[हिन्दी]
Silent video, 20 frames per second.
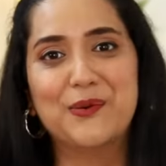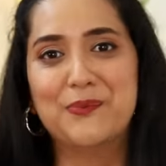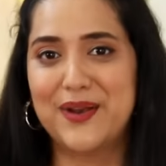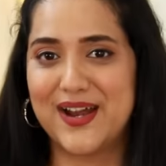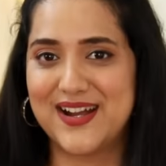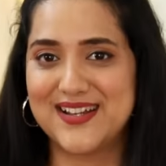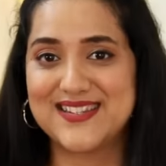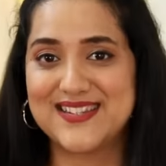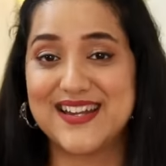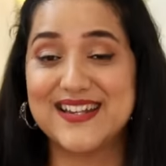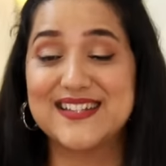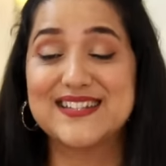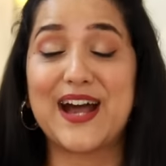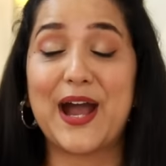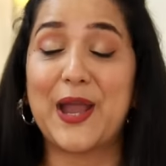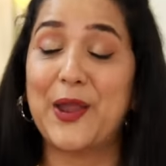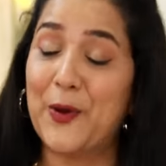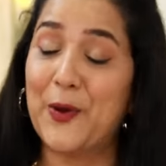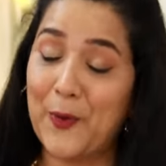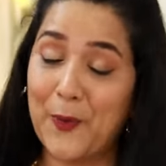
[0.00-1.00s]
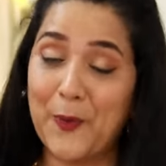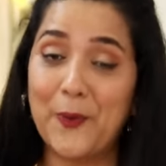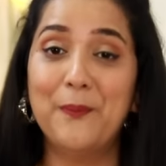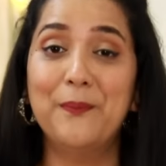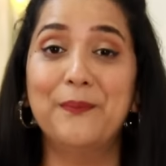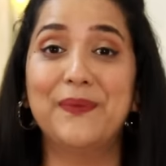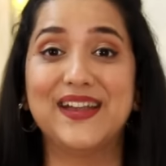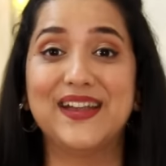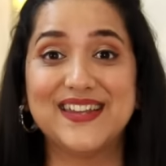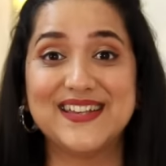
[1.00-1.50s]
ब्रा साइज़ आई
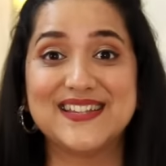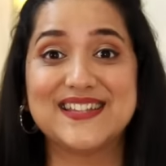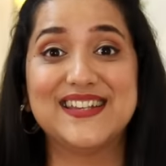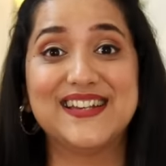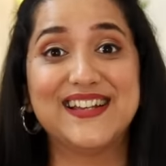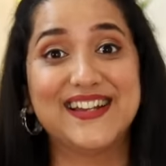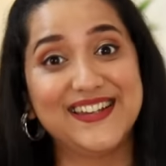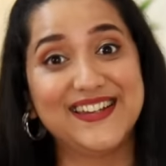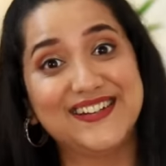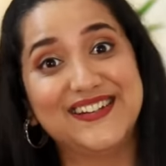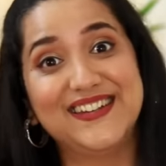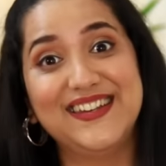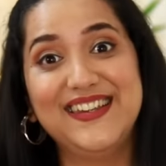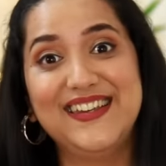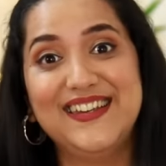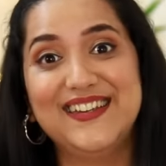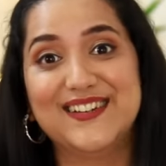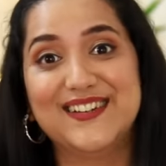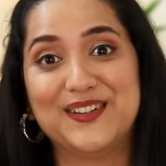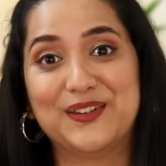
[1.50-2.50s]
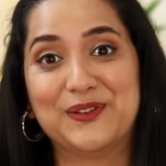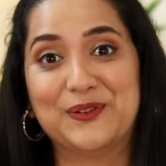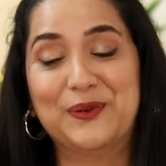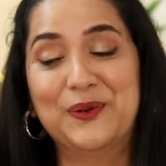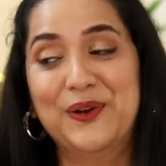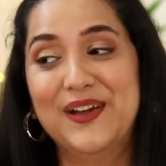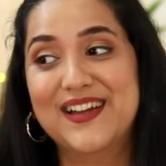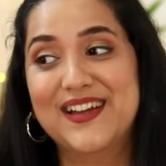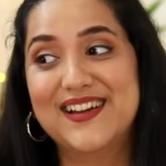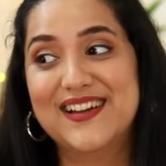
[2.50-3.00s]
होप मैंने इसे क्लियरली यू
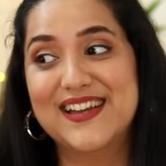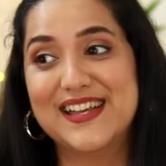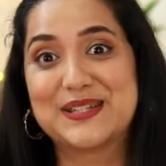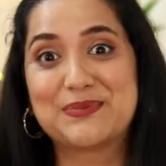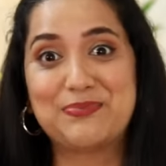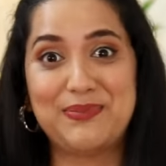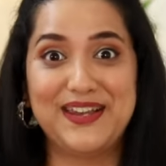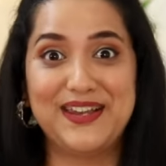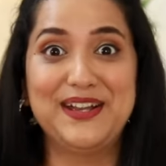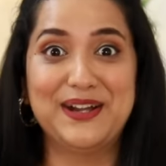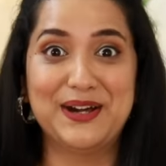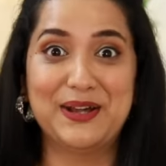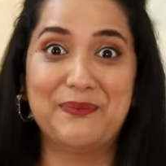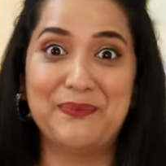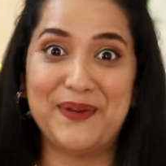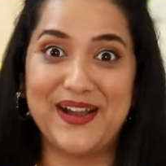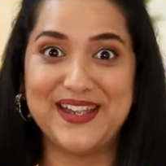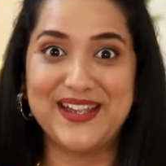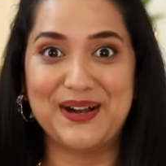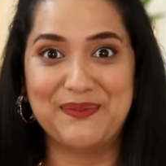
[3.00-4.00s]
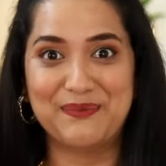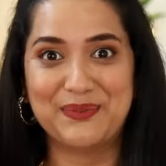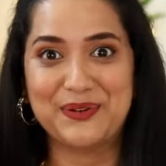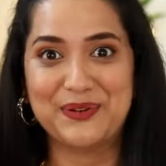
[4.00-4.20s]
नो एक्सप्लेन कर पाई आप